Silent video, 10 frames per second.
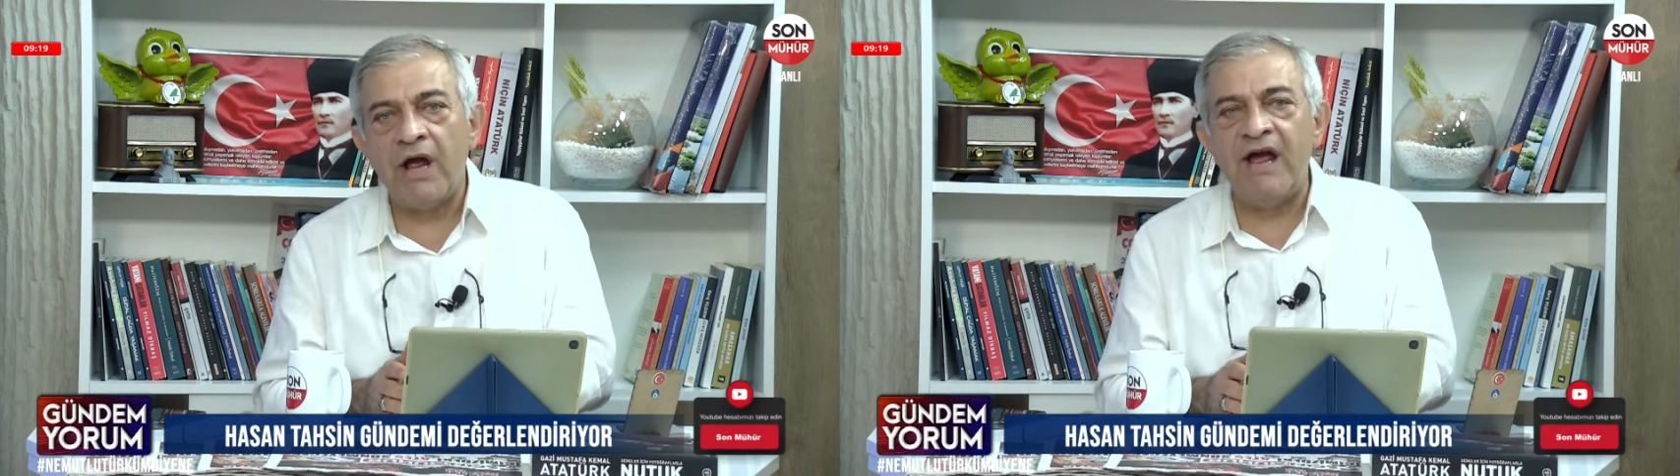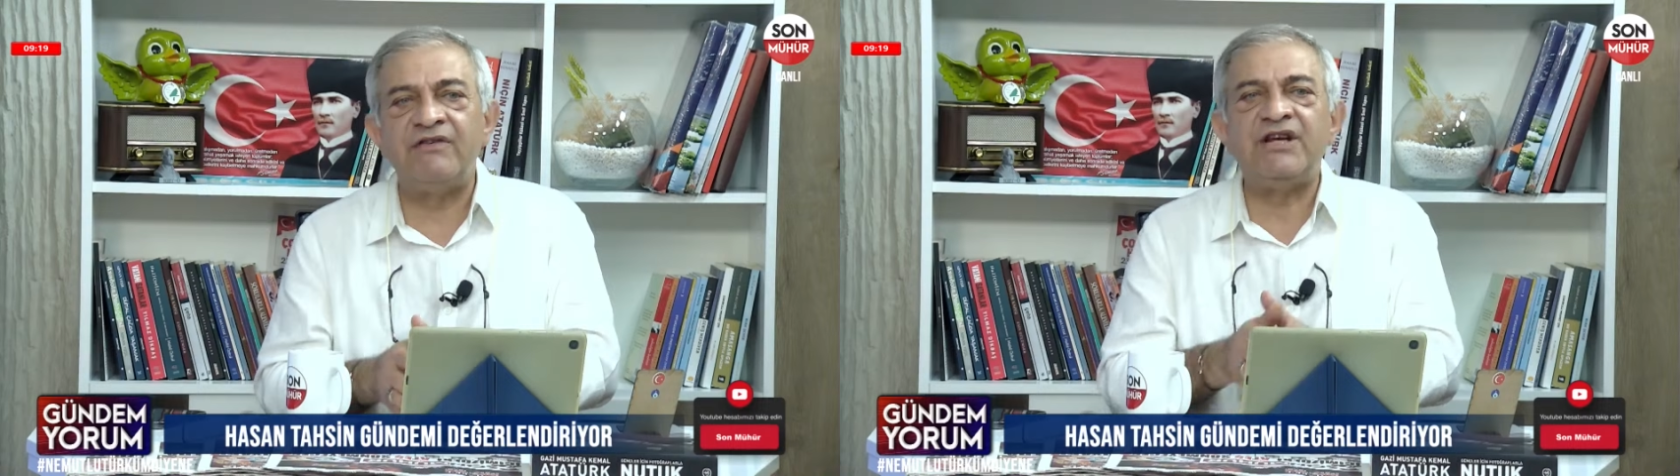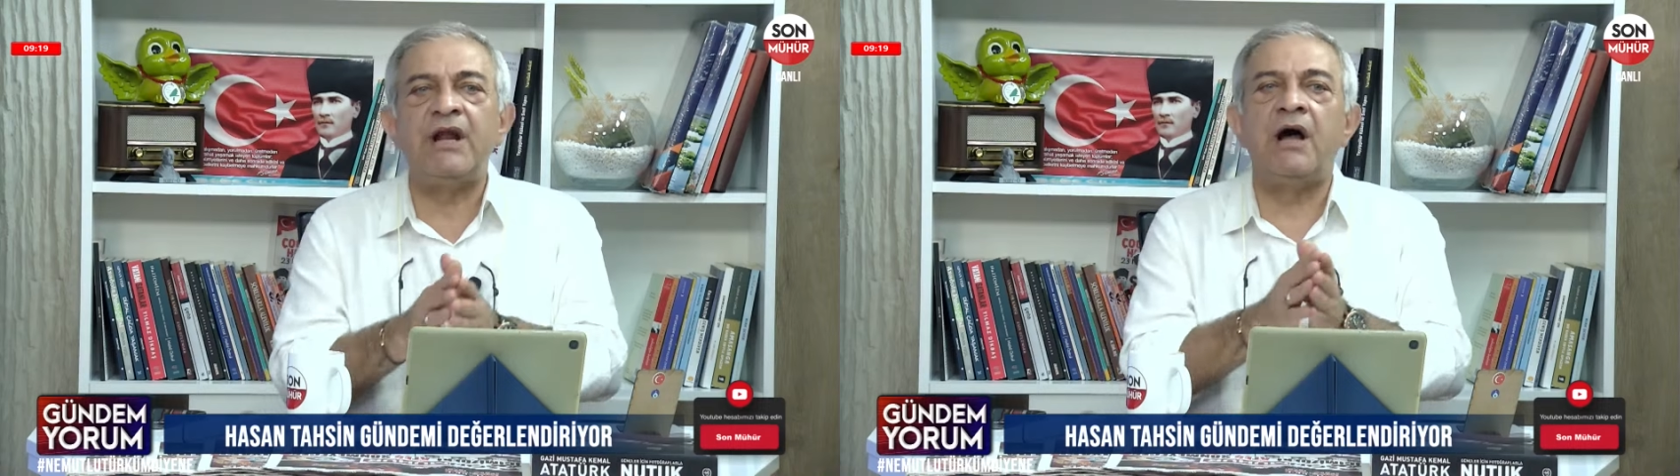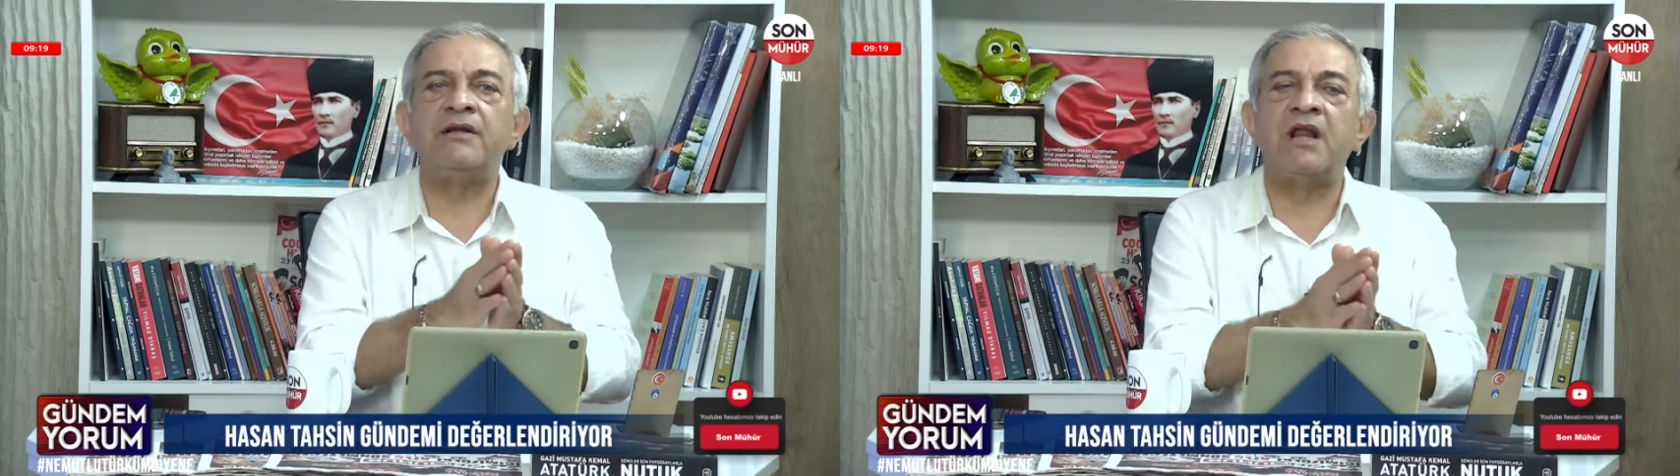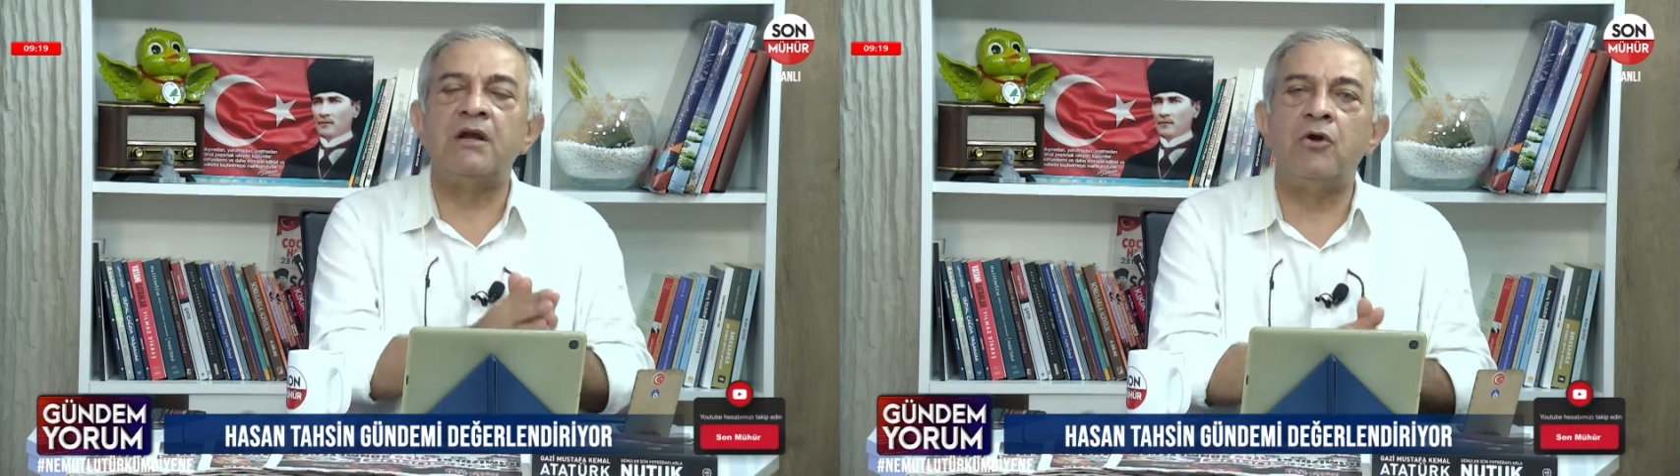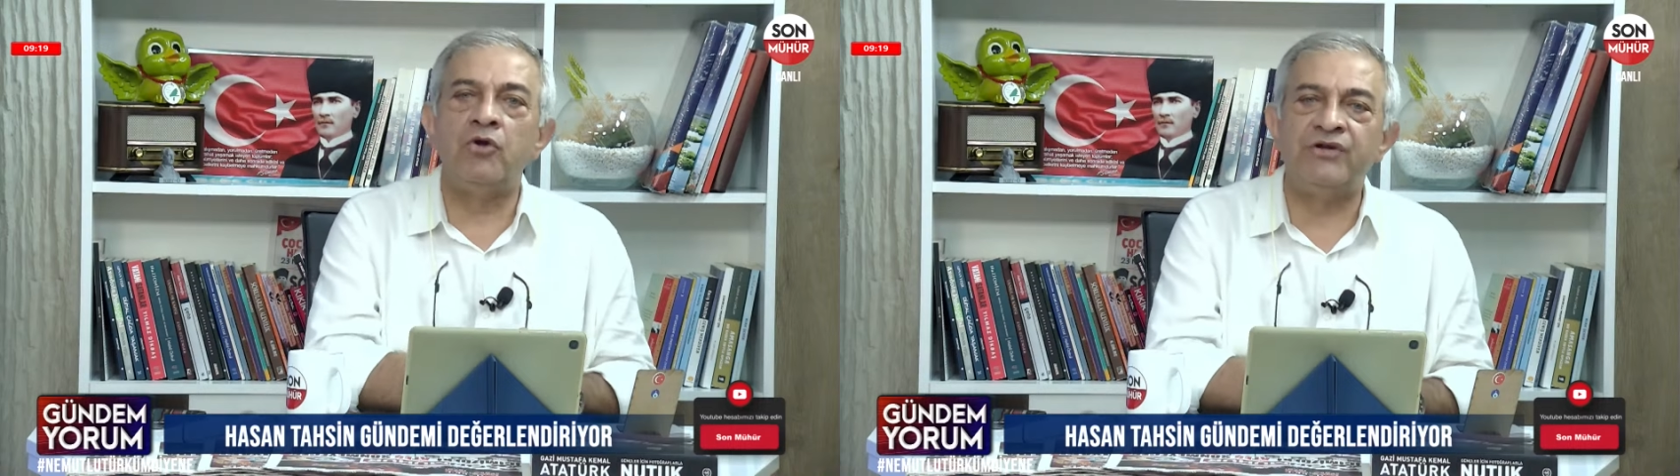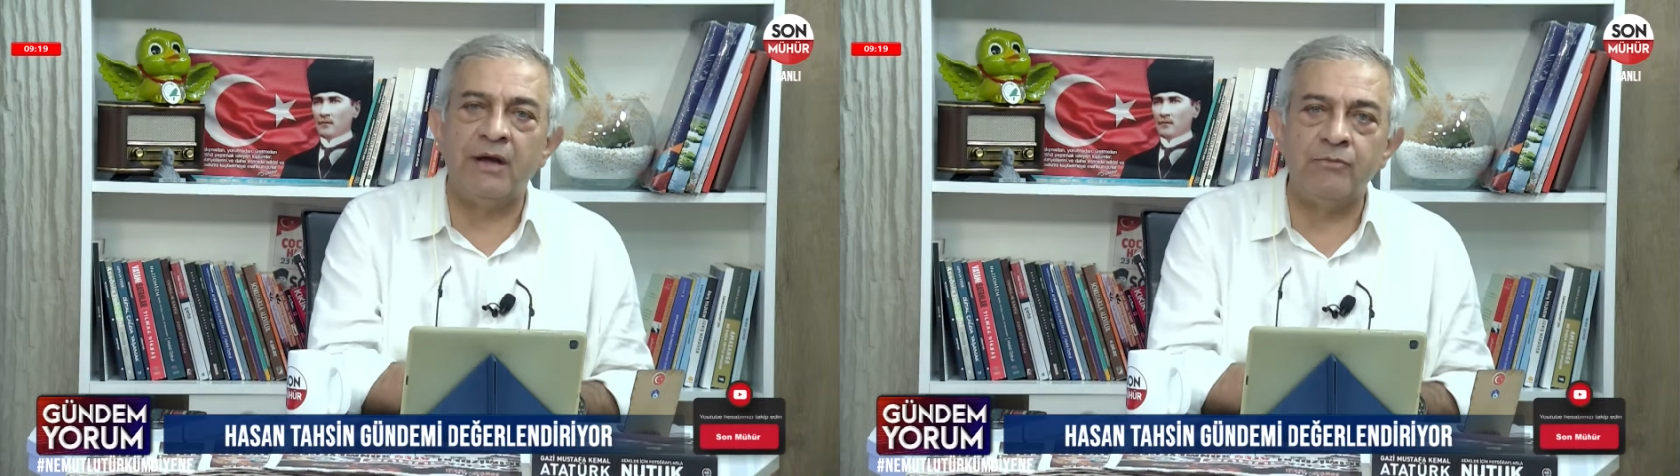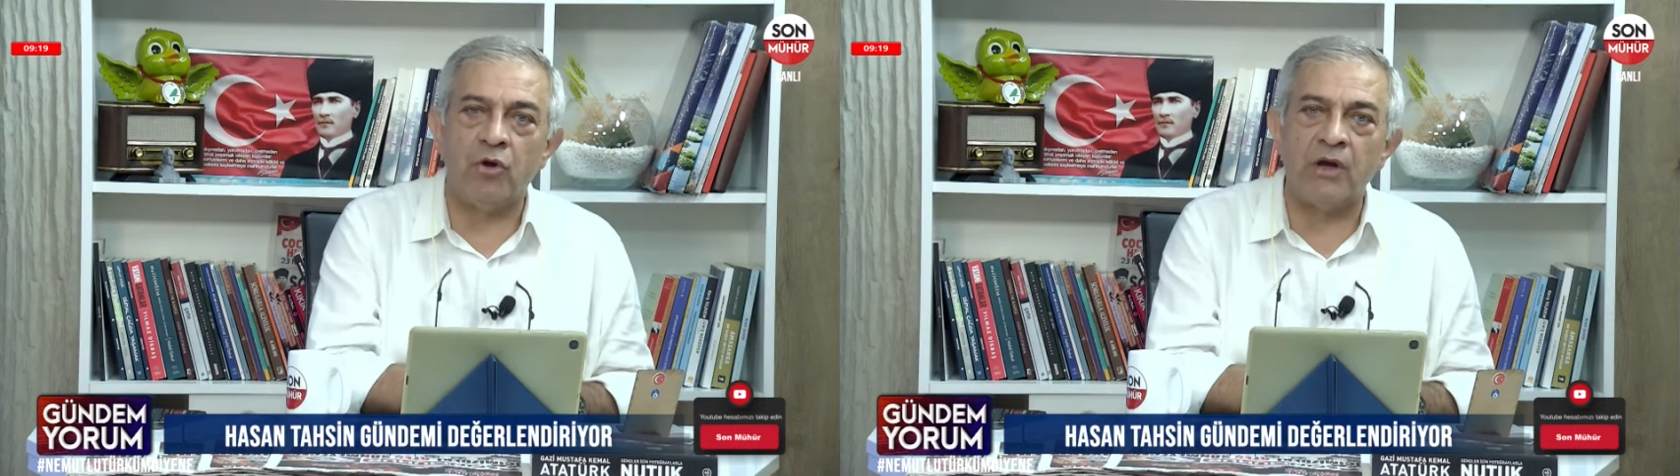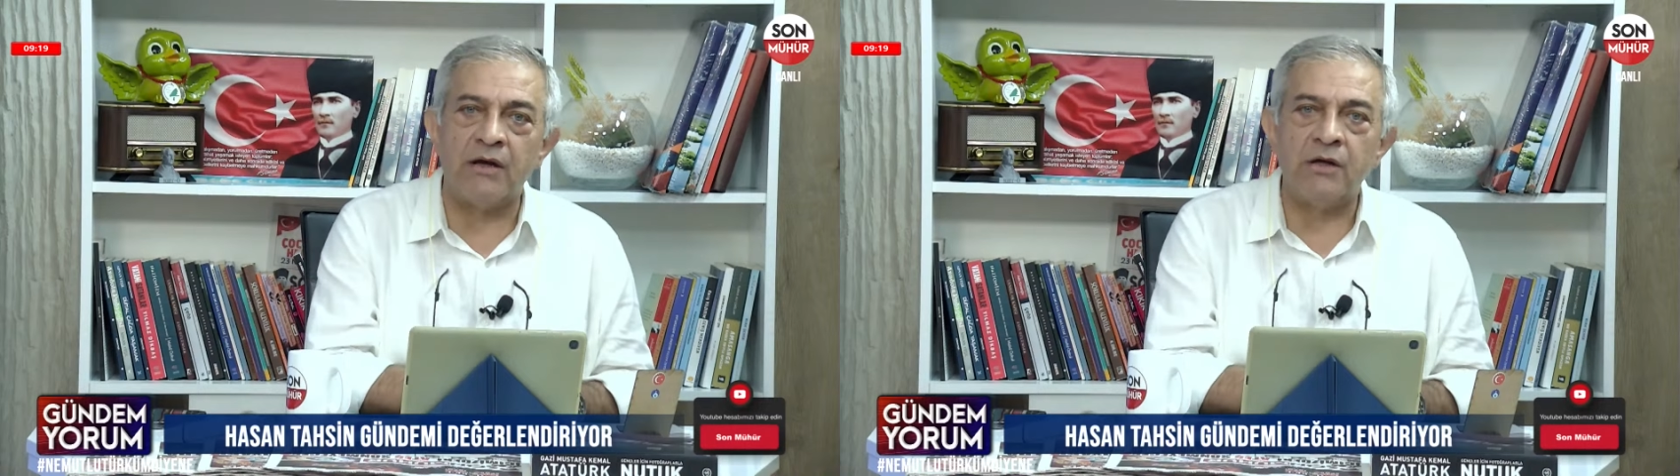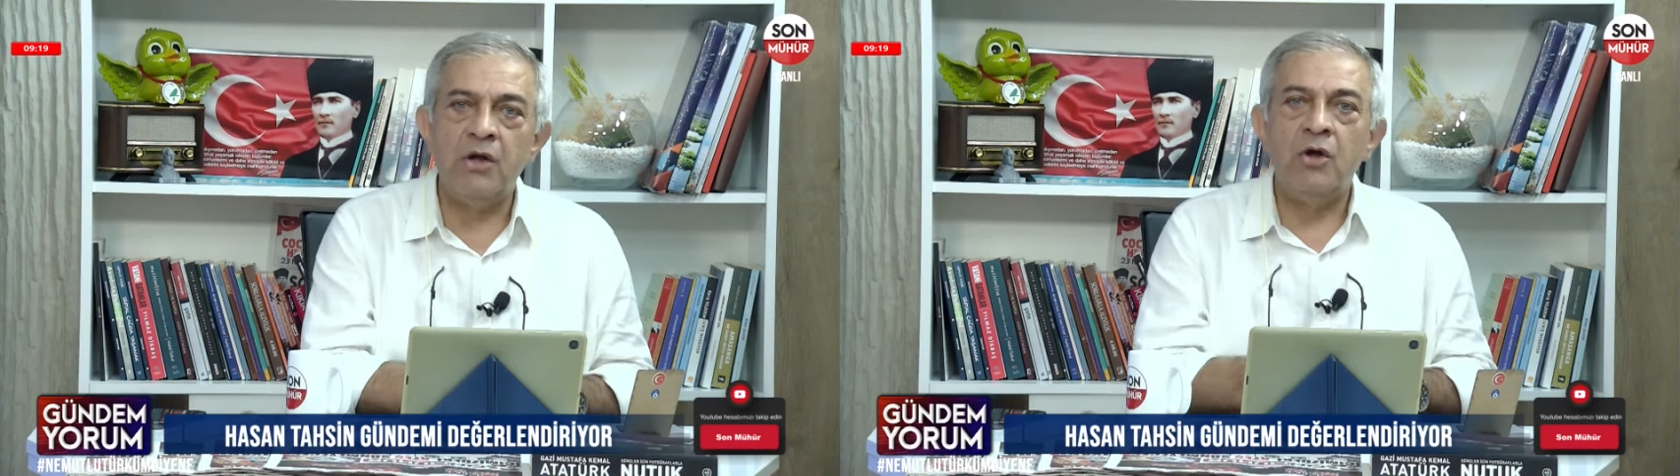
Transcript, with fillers: Ev kiralarını ödeyemiyorlar.